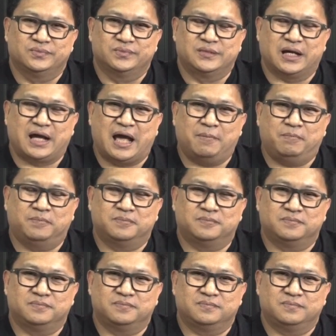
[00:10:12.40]
นะครับ
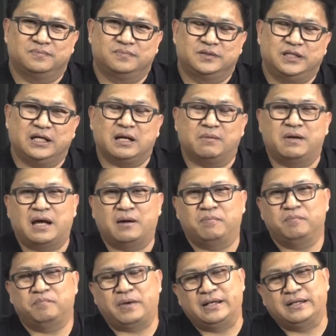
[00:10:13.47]
ที่กำลัง
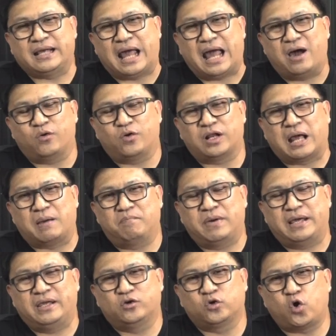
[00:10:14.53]
เป็นข่าวกลับมา
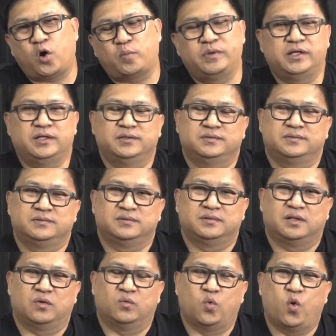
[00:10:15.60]
อีกรอบหนึ่ง
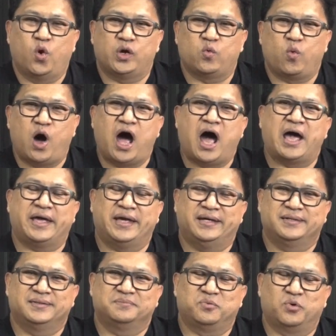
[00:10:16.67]
โวยวาย
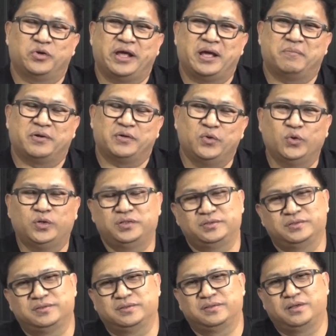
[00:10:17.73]
พลเอกประยุทธ์
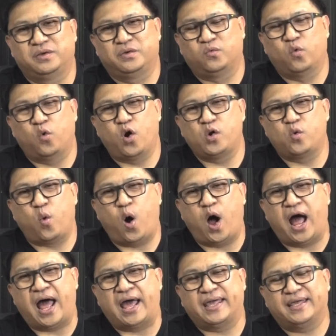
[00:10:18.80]
โวย
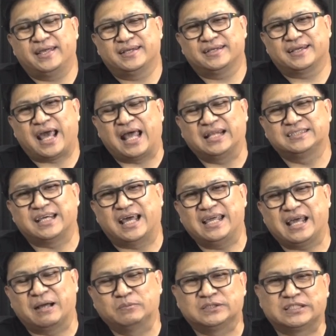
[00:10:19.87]
วายการใช้
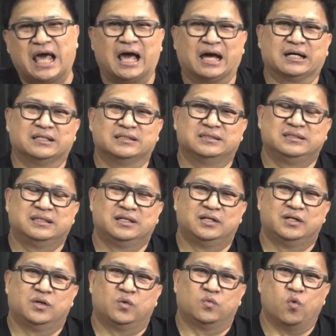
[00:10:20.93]
คำสั่ง
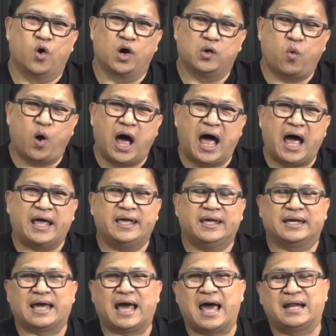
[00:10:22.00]
โวยวาย
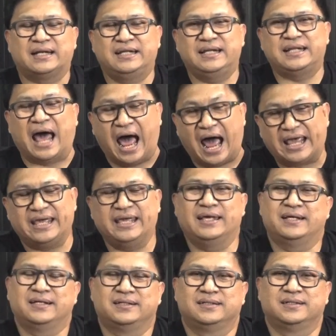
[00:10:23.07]
การที่ไทย
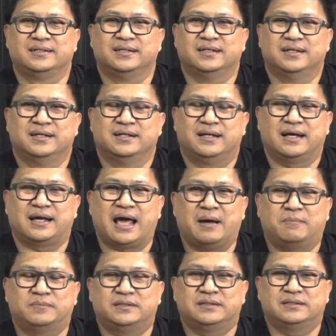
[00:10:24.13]
นะครับ
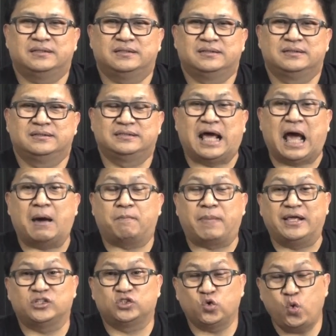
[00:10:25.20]
จะไป
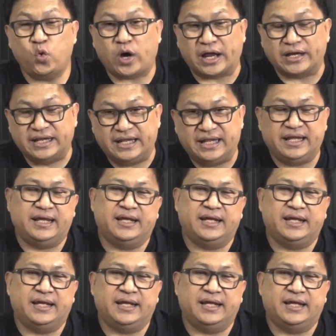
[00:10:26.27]
สู้คดี